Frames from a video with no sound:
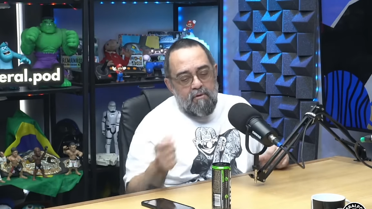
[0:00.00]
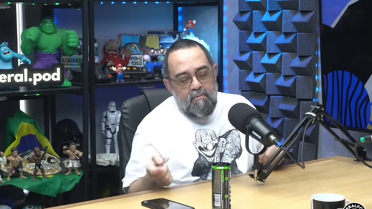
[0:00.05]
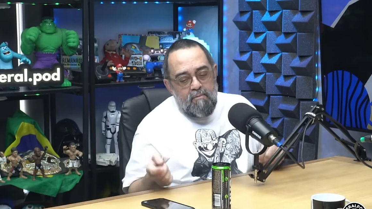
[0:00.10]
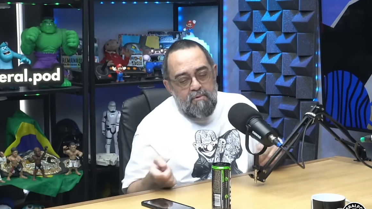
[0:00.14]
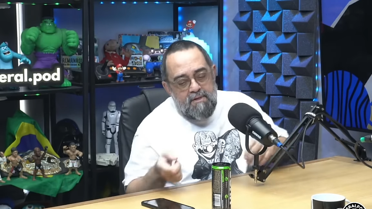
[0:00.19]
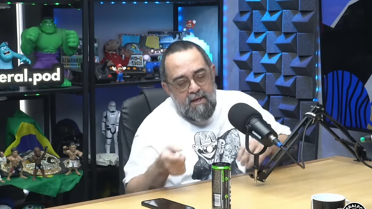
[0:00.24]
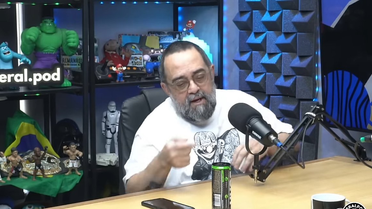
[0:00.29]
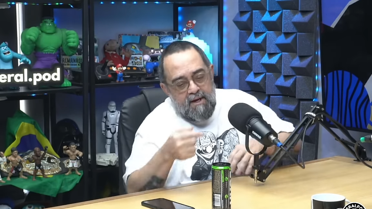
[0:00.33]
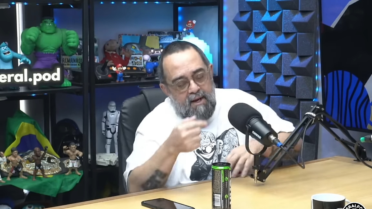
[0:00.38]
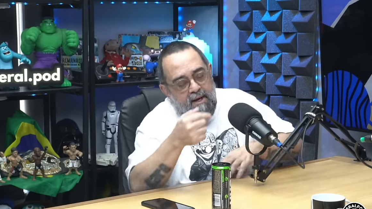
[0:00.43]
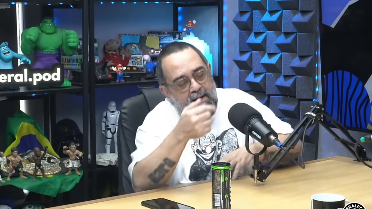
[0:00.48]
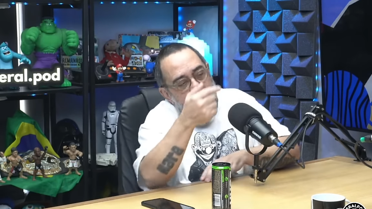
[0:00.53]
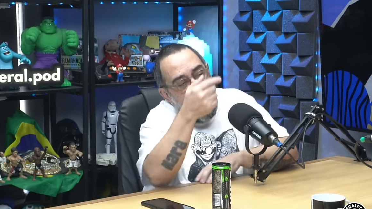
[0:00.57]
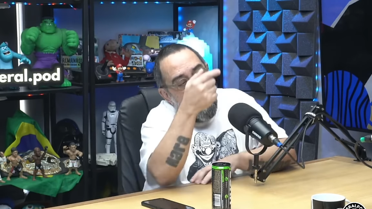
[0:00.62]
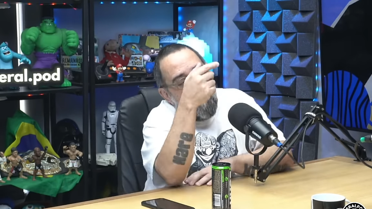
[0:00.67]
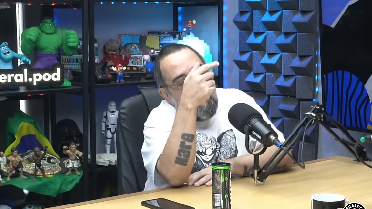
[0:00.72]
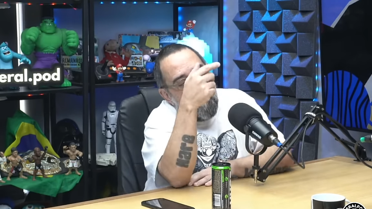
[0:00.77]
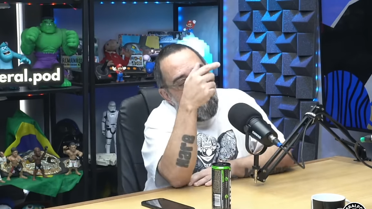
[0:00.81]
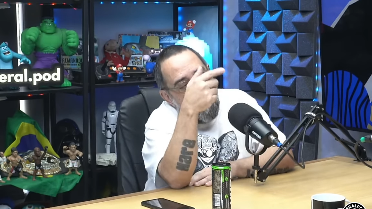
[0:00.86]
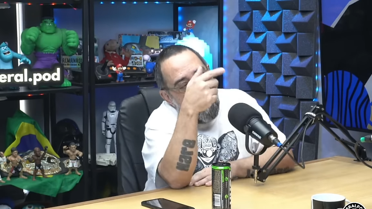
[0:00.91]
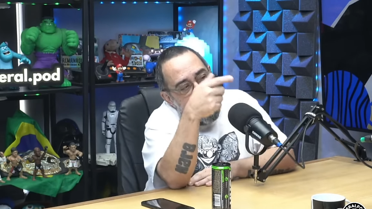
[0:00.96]
E todo mundo
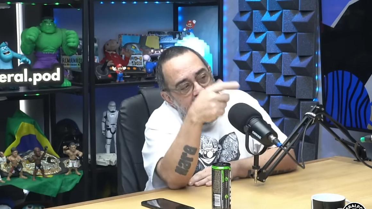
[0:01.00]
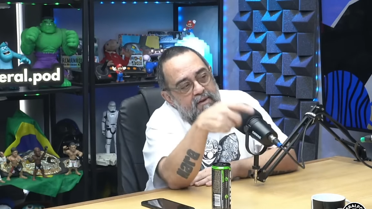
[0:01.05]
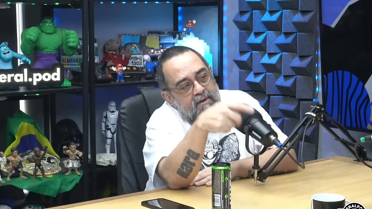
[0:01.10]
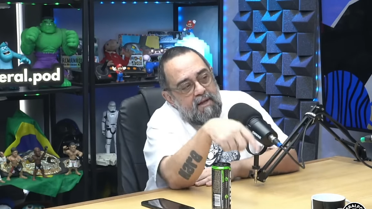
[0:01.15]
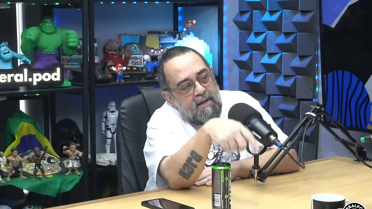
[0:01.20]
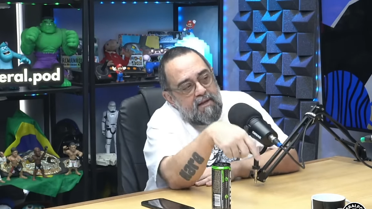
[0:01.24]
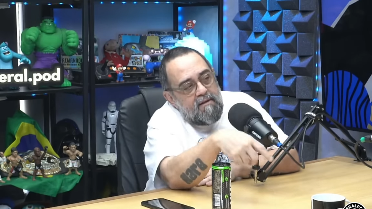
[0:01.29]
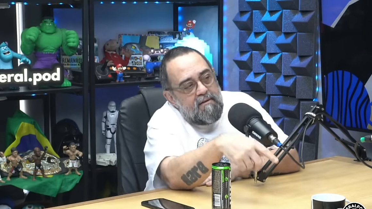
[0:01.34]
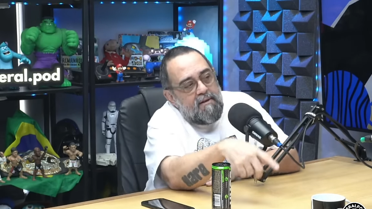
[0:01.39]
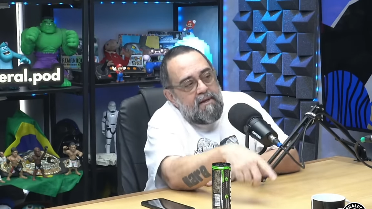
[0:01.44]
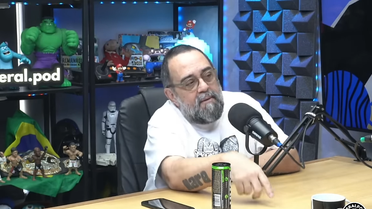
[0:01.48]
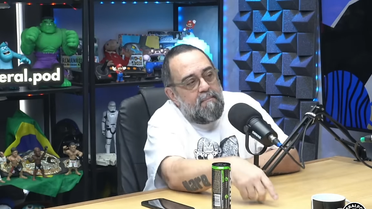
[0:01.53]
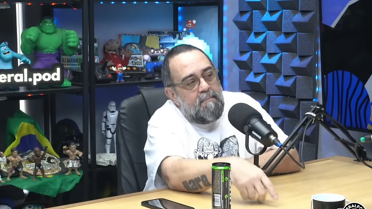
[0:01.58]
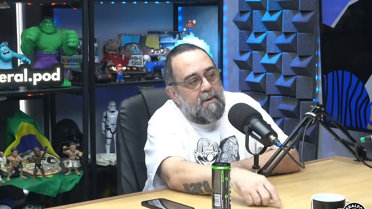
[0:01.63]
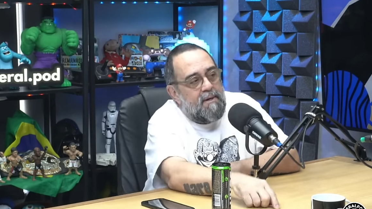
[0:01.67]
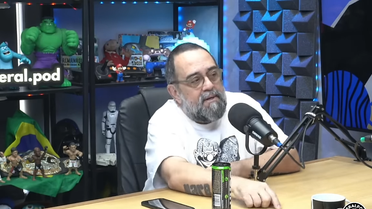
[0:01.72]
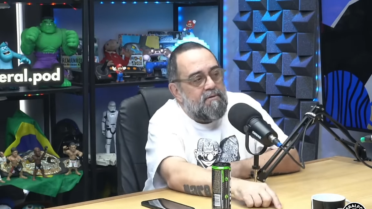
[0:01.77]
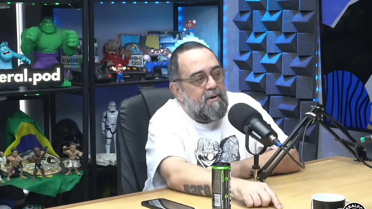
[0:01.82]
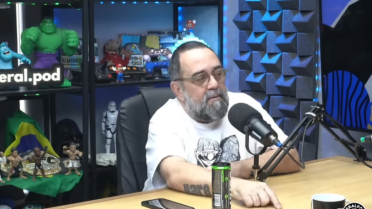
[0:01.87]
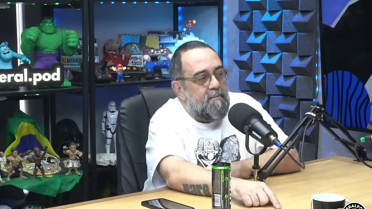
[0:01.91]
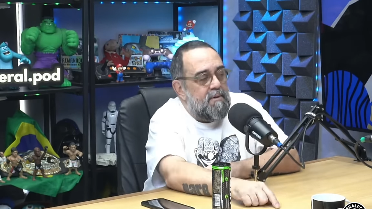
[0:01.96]
sacaneava, falava que aquilo
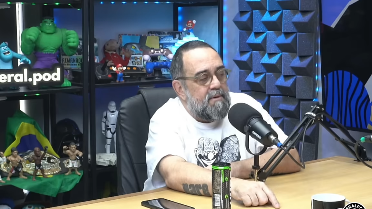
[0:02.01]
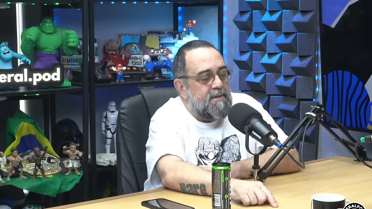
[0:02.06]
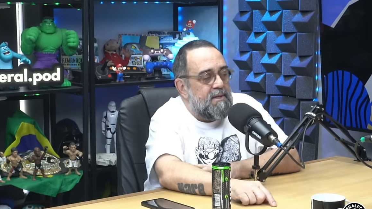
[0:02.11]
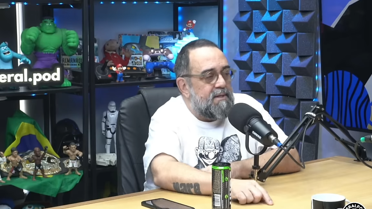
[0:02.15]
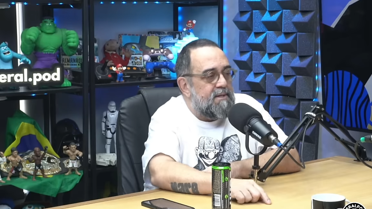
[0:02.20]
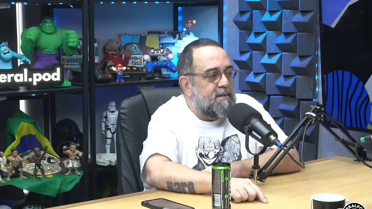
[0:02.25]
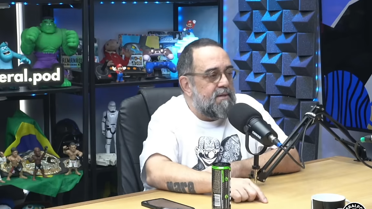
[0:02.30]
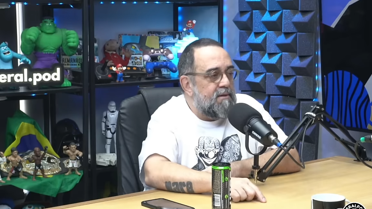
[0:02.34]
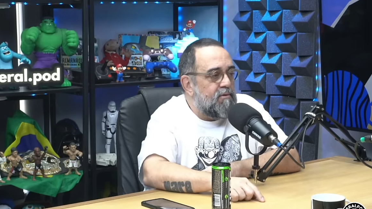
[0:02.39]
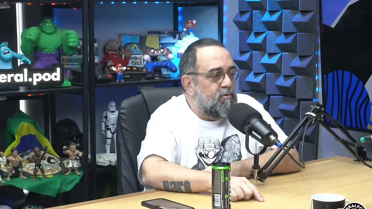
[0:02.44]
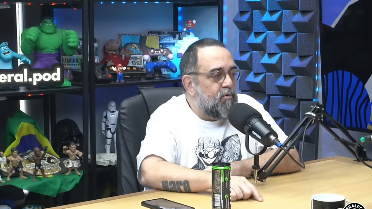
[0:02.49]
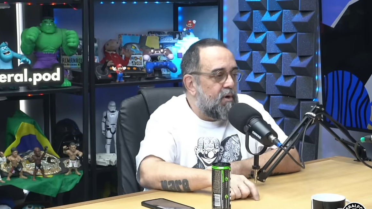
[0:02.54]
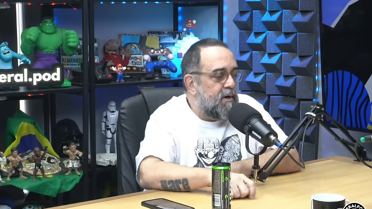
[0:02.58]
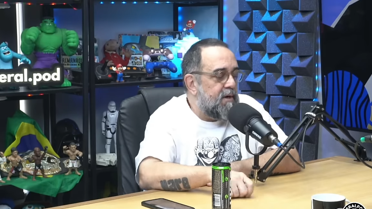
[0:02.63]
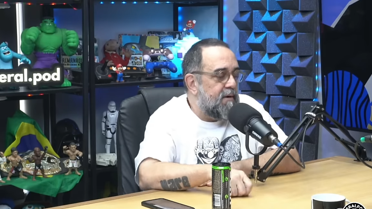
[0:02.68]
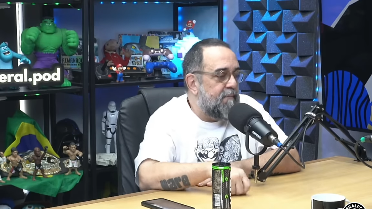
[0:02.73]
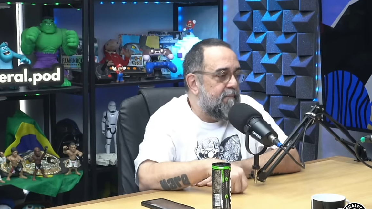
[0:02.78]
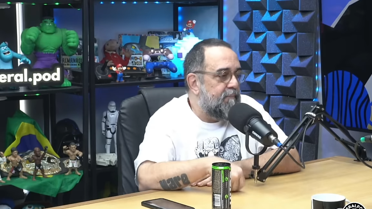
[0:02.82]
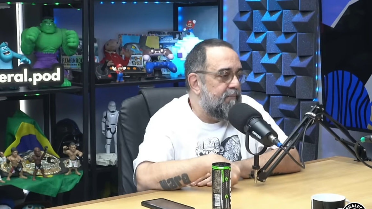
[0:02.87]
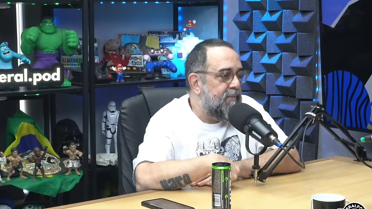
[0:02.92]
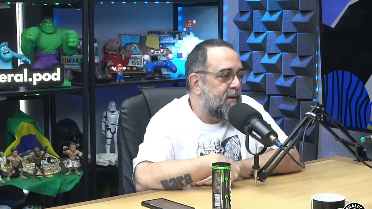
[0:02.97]
ali parecia uma mesa de
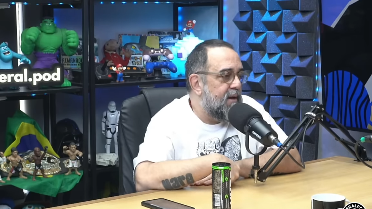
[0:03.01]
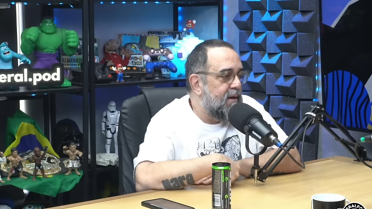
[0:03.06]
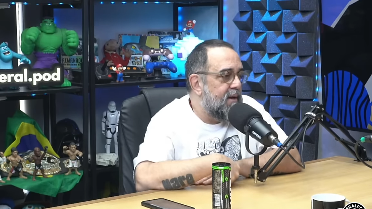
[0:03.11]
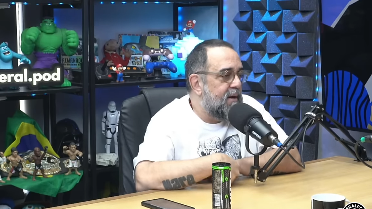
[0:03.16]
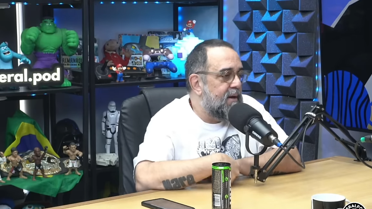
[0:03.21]
sinuca.